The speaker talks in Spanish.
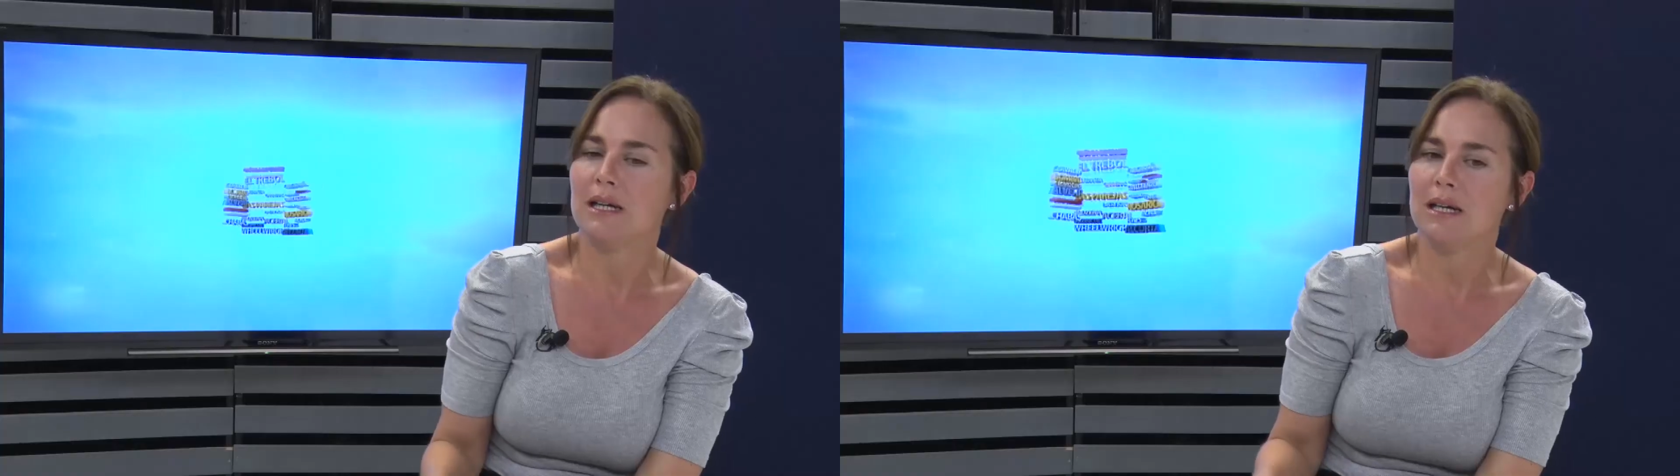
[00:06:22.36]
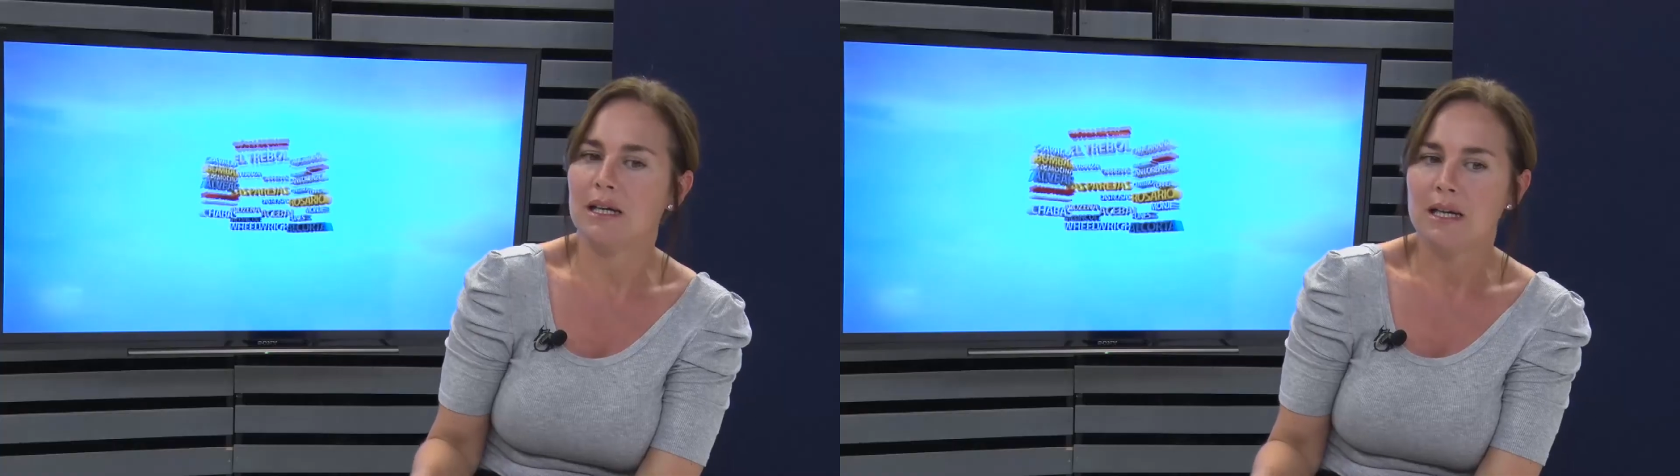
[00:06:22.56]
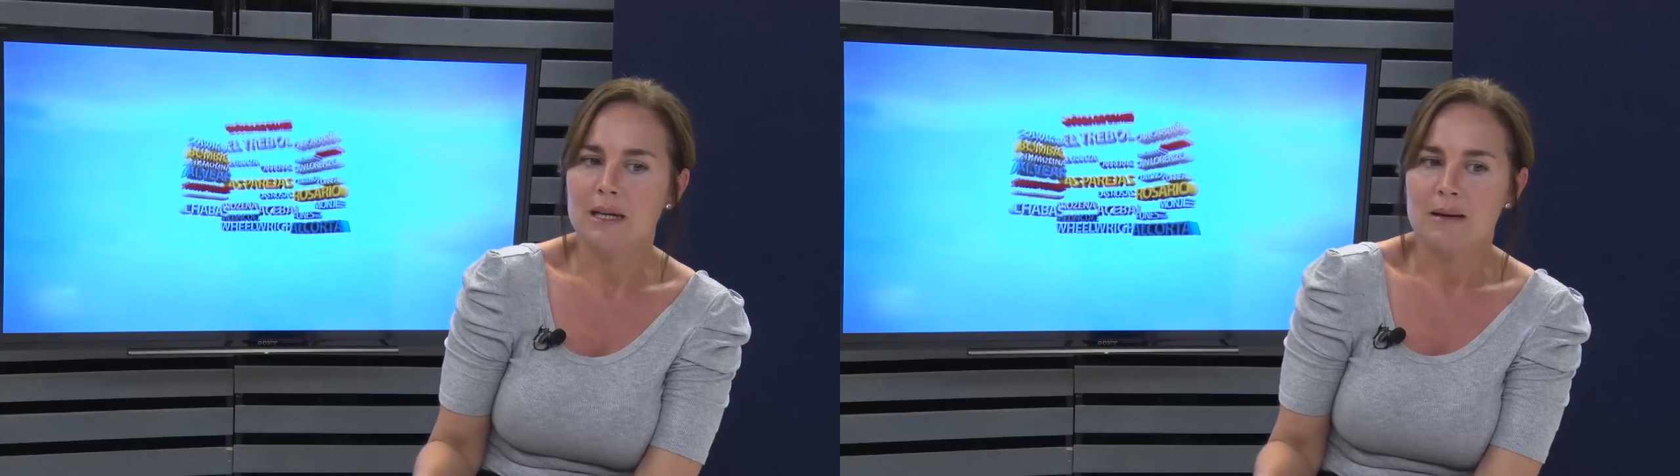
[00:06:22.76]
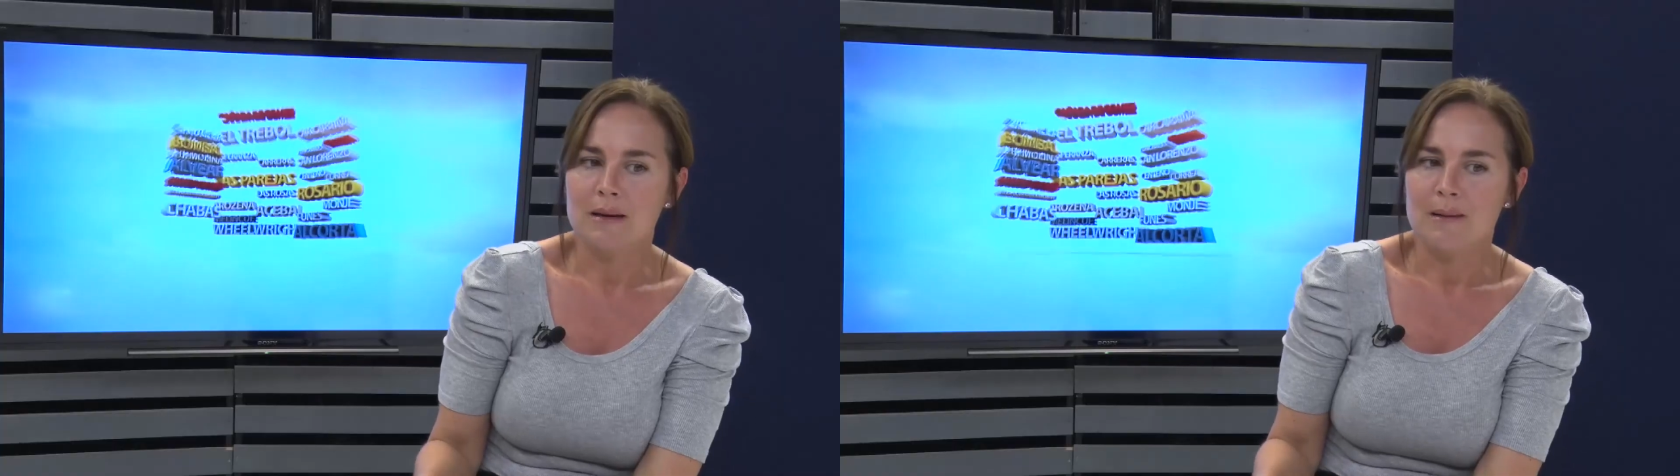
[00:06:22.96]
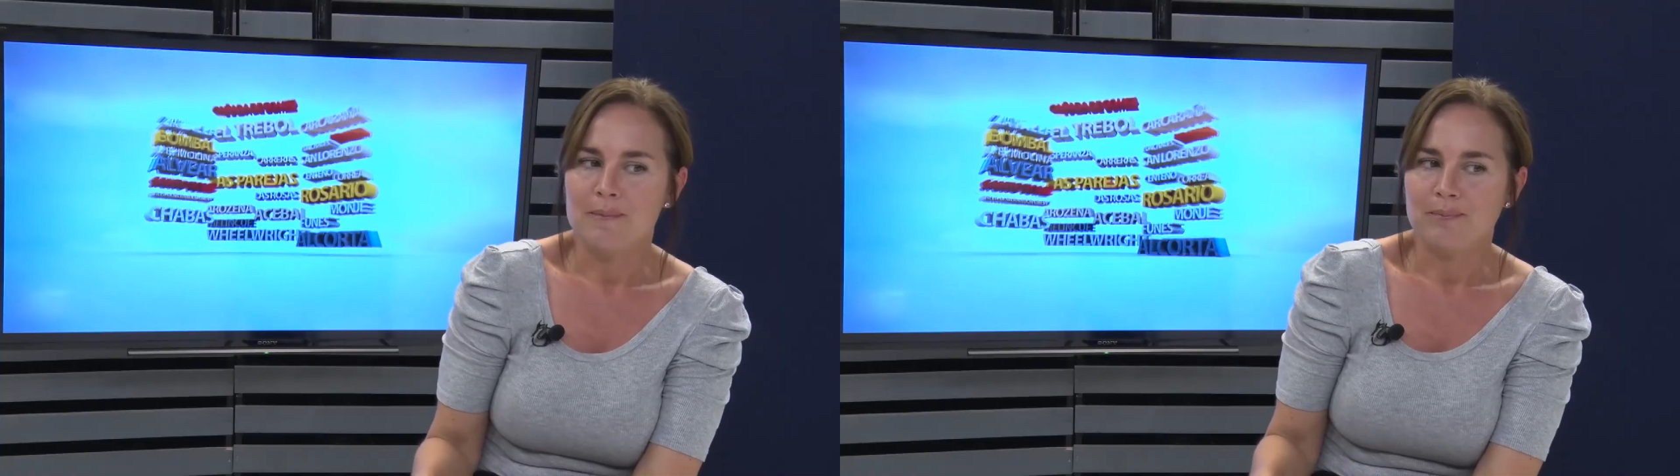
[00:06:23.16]
eh,
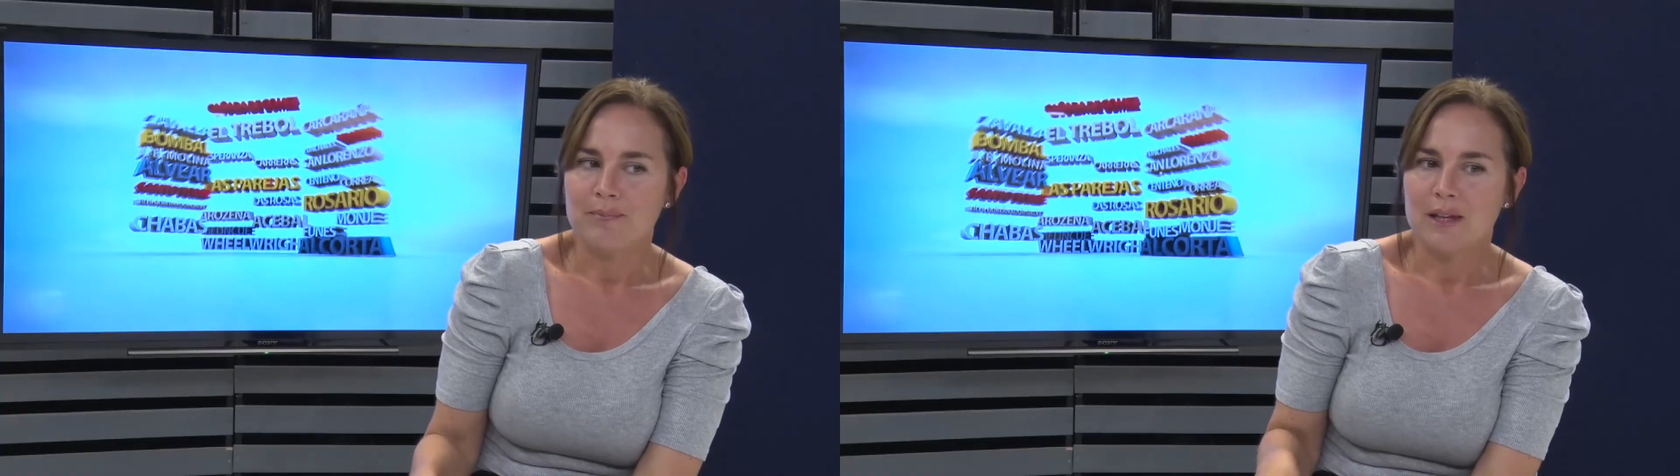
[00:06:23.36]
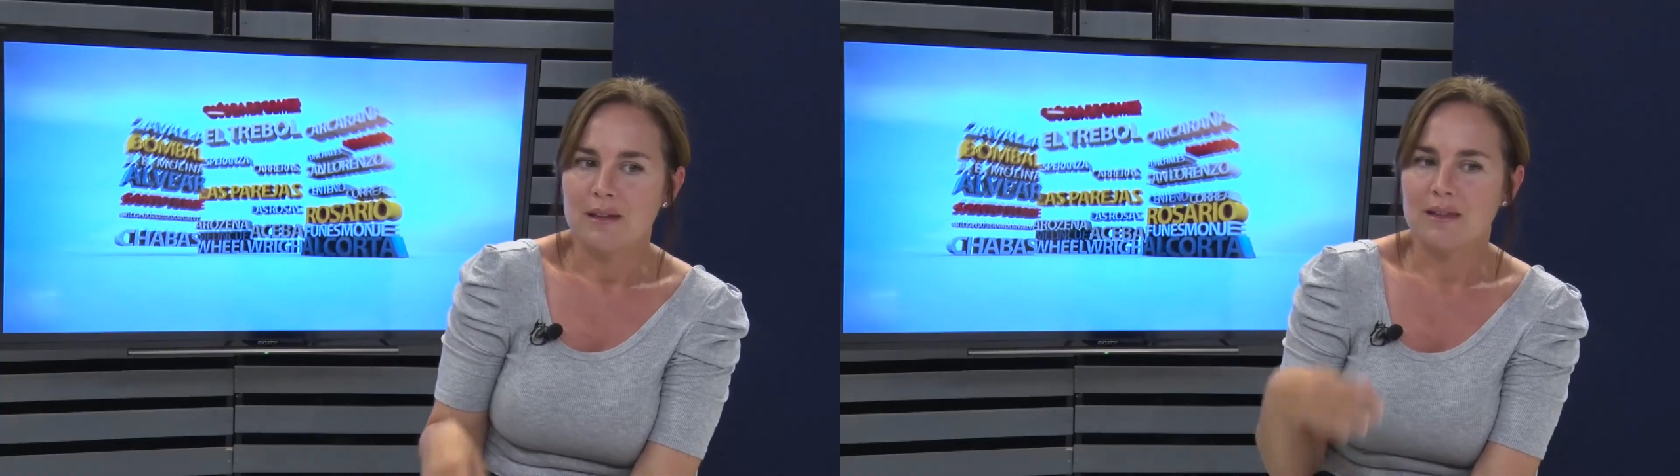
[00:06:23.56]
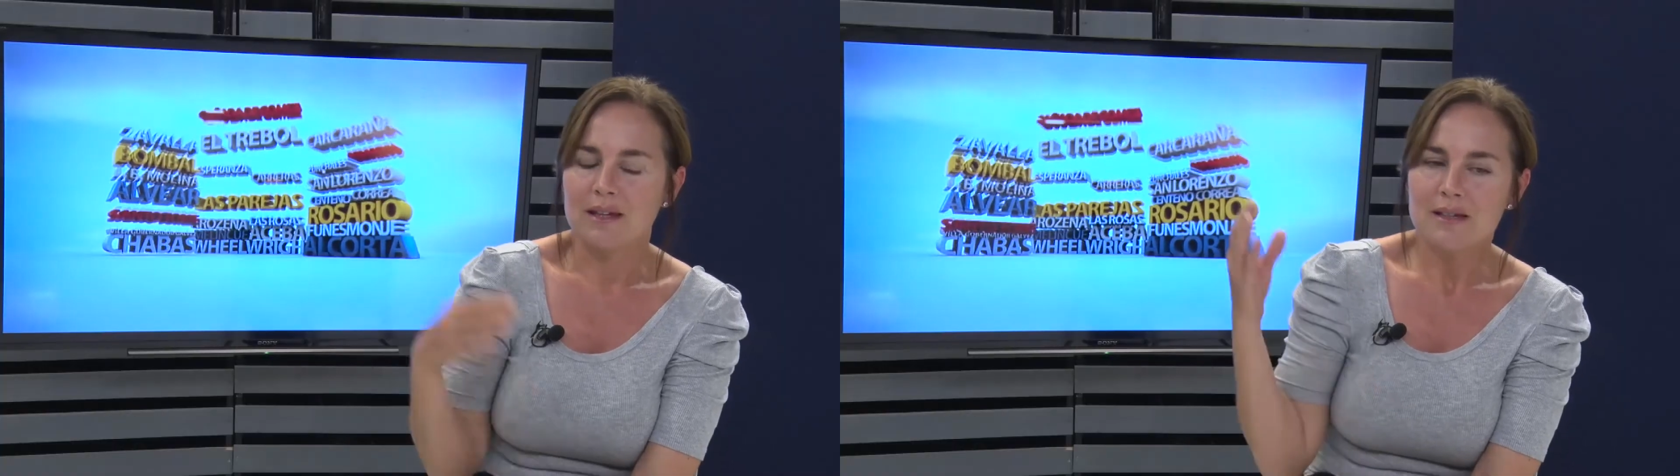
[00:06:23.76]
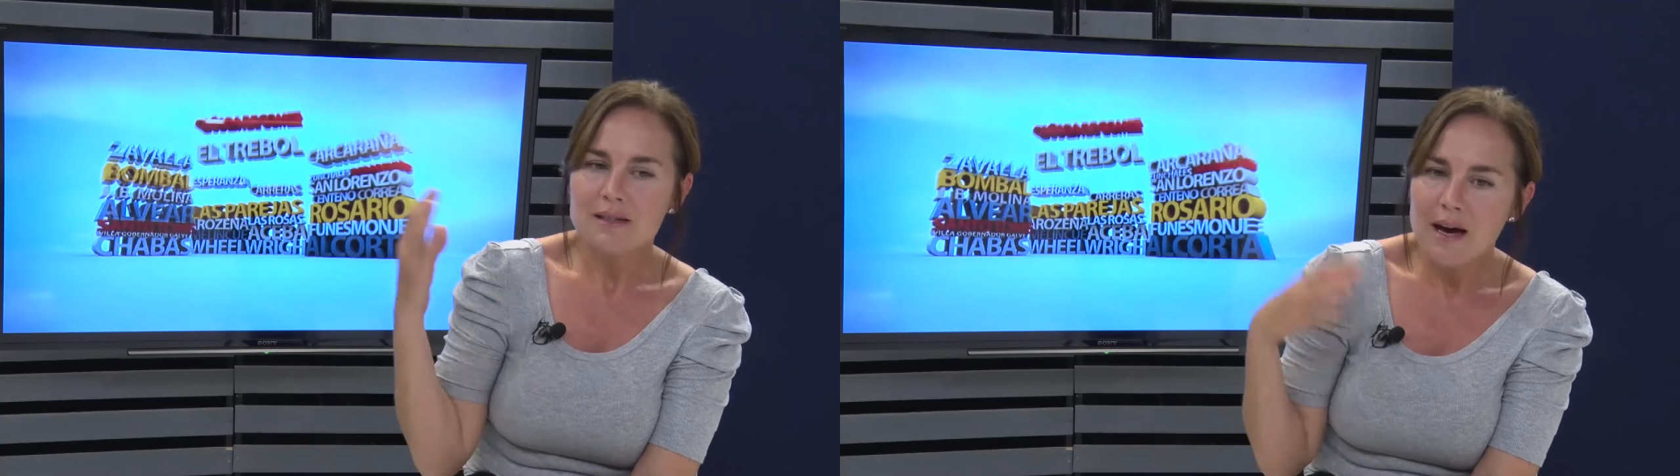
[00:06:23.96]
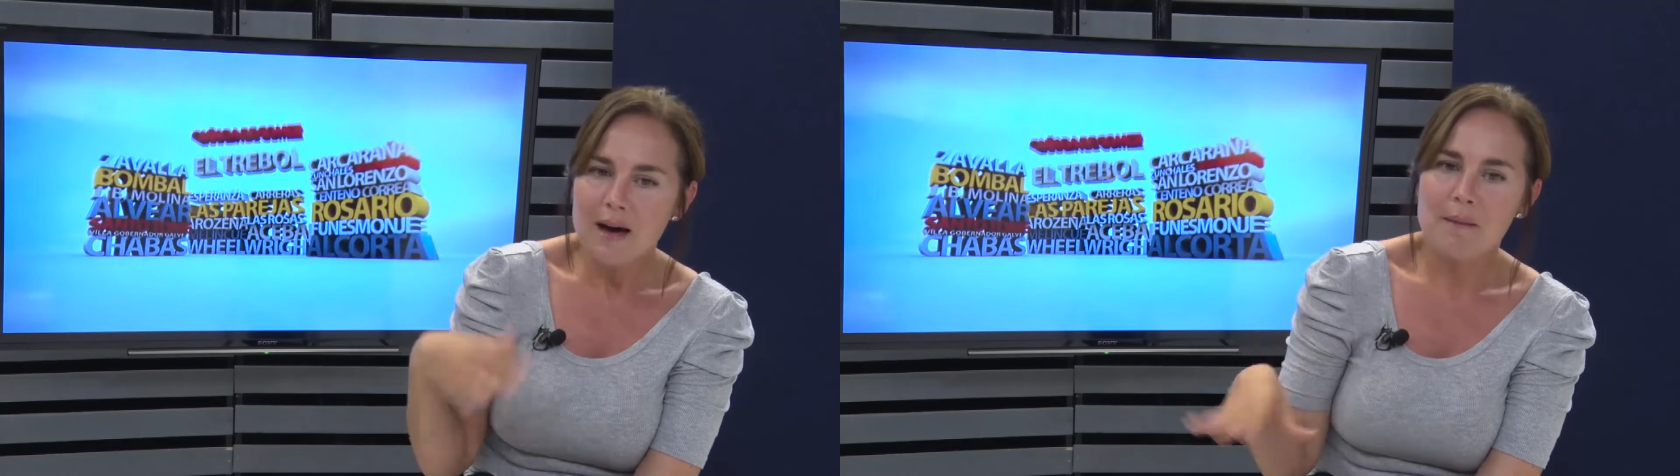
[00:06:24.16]
de
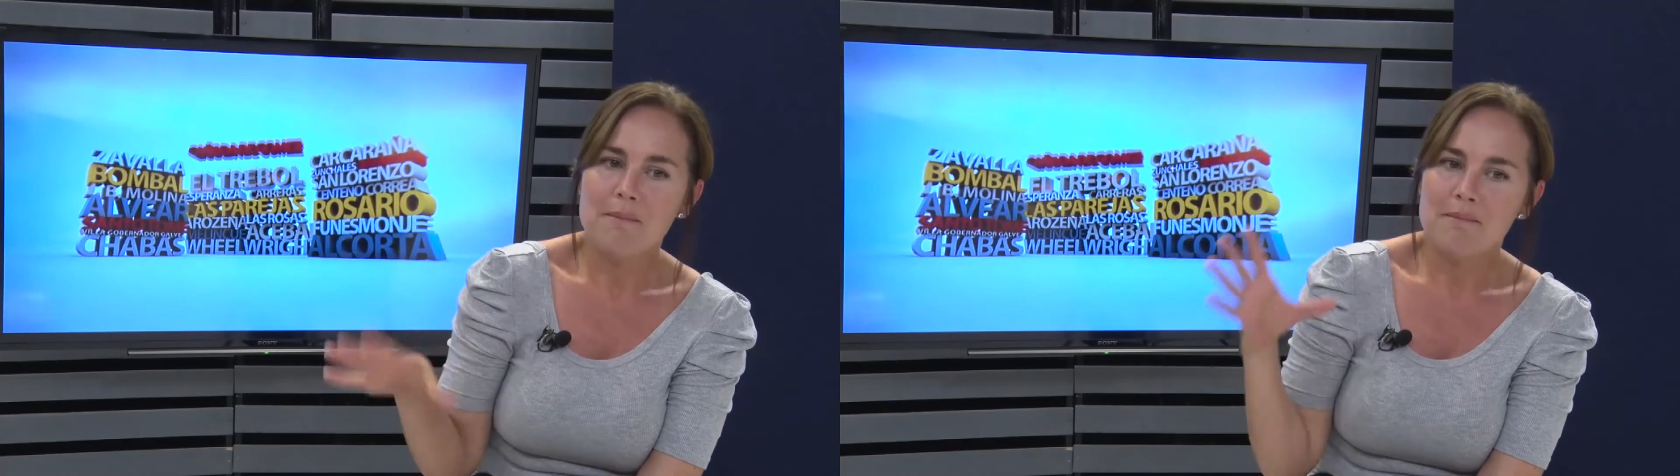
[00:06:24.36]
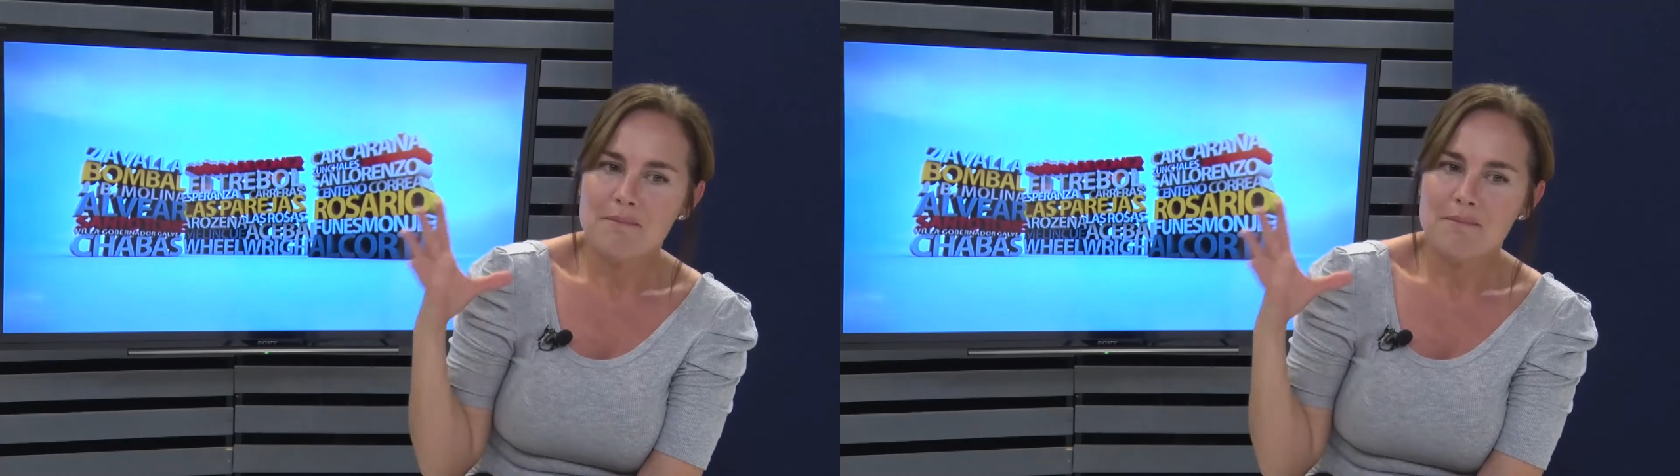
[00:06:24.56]
esa